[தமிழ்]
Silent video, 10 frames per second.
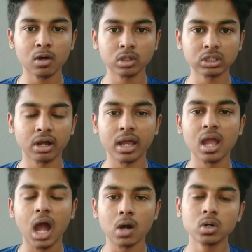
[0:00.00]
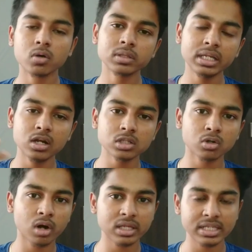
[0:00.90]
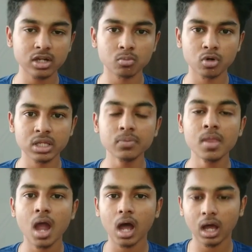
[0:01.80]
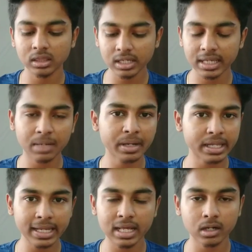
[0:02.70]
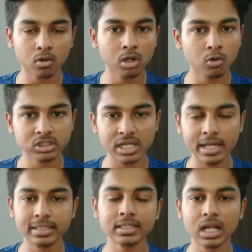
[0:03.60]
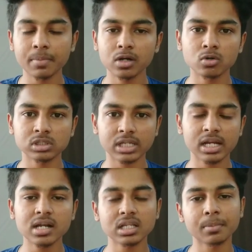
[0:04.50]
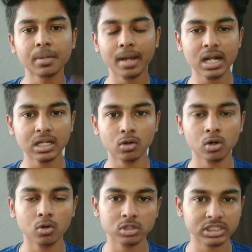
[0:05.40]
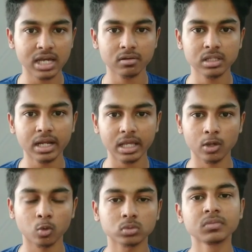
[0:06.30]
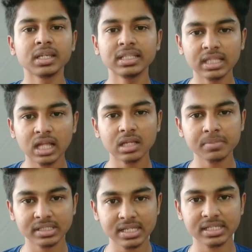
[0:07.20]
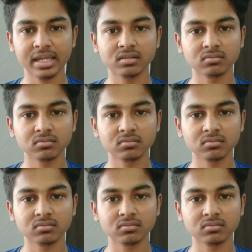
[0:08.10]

ஒருத்தவங்க அவங்க வந்து இன்னொருத்தவங்களை போது அந்த நமக்கு கீழே இருக்கவங்களுக்கு ஒரு ஷேரு நமக்கு ஒரு ஷேர் அடுத்து நமக்கு மேலே இருக்கவங்களுக்கு ஒரு ஷேர் வந்து கிடைக்கும் இதுதான் அந்த பிஸ்னஸே